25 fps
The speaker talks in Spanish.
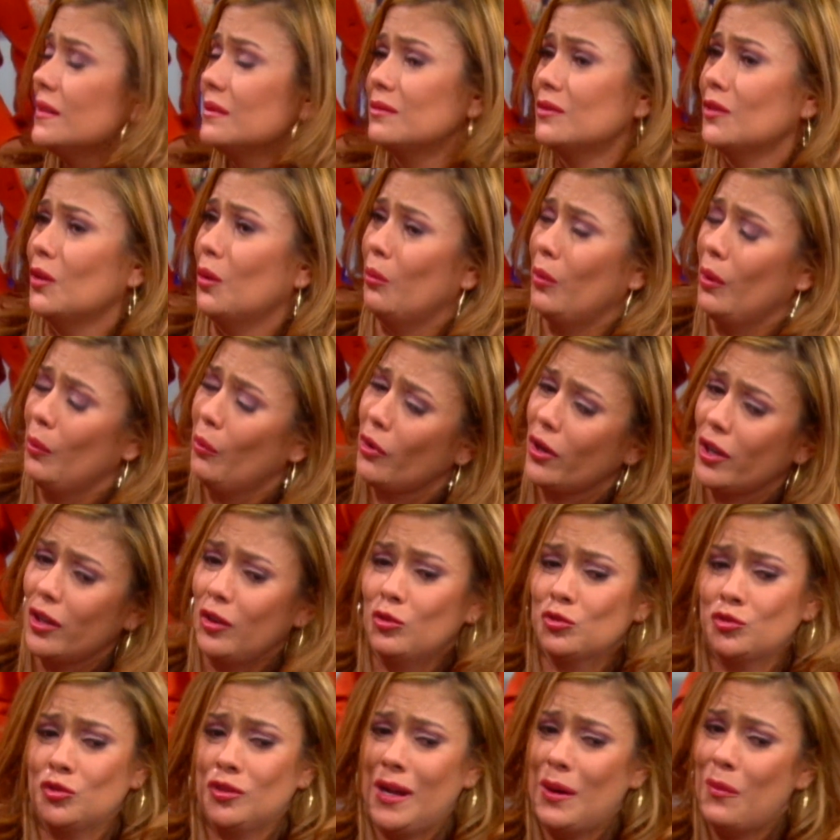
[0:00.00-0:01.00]
No, hombre, porque
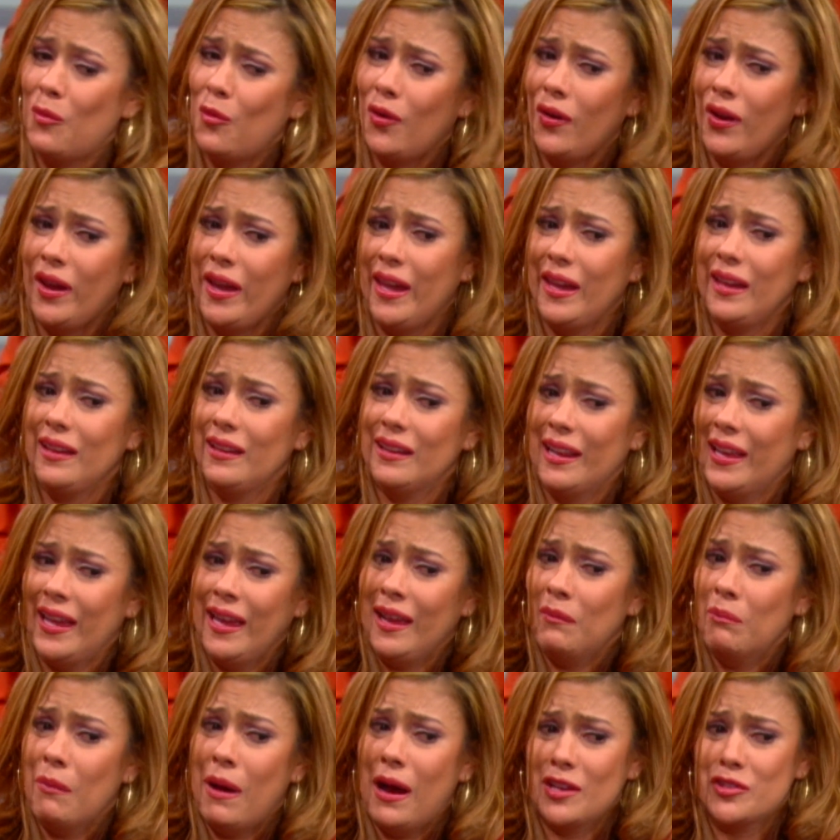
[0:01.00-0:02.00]
yo soy la mujer y él es
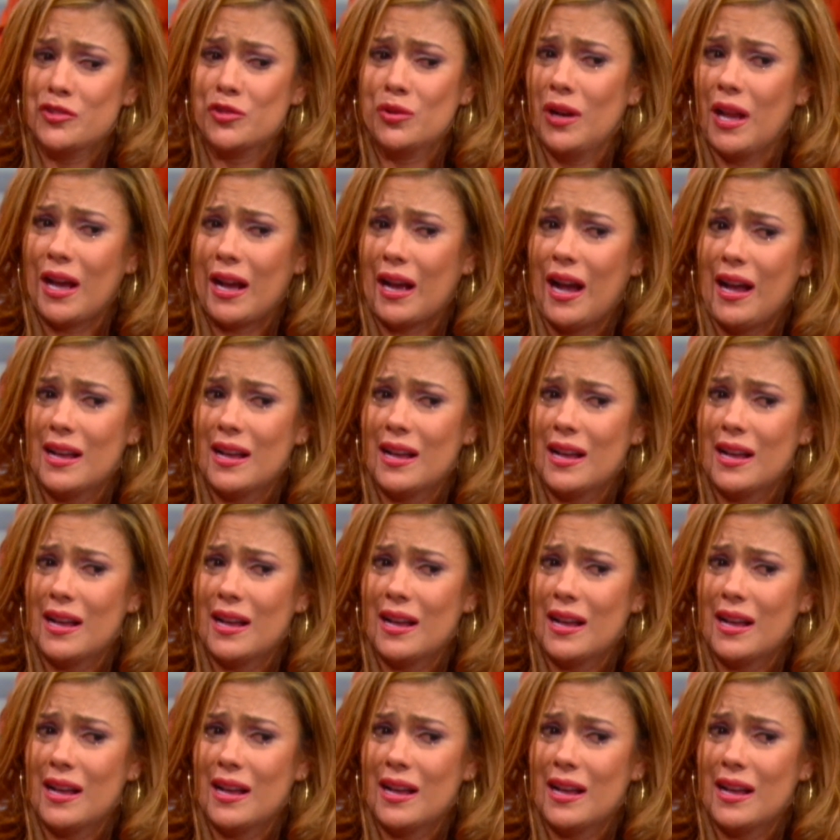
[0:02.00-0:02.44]
el macho de la